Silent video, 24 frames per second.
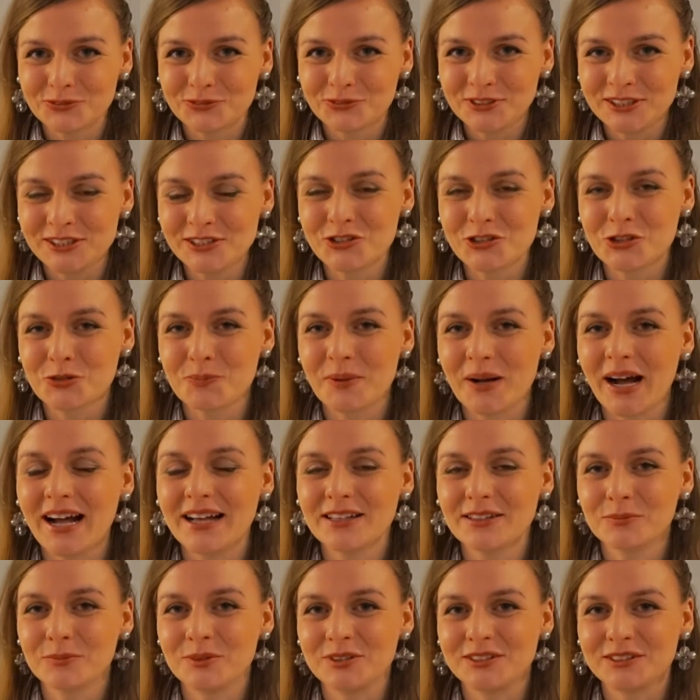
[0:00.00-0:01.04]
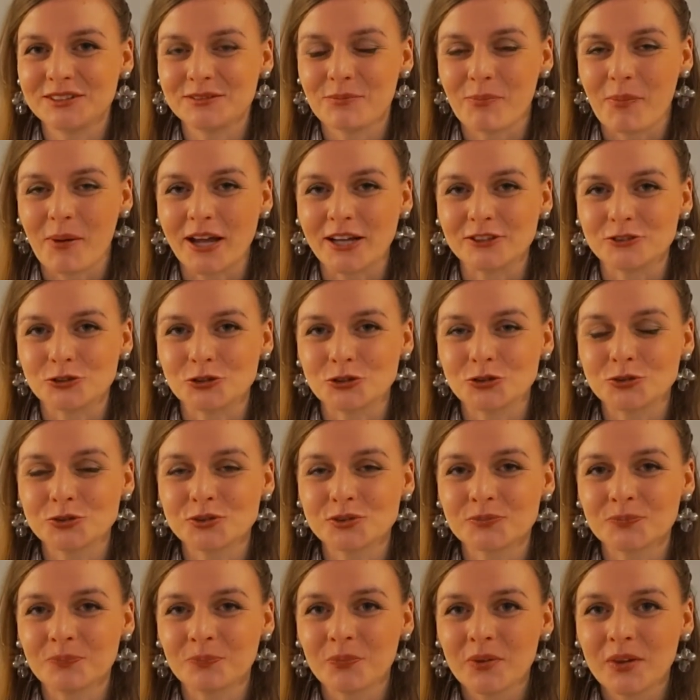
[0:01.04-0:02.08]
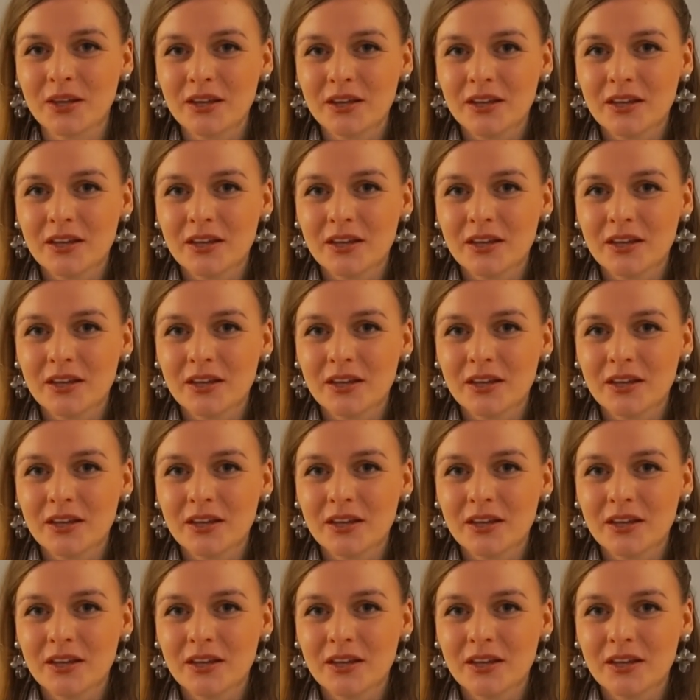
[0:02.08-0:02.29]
viel Spaß mit diesen beiden Stücken.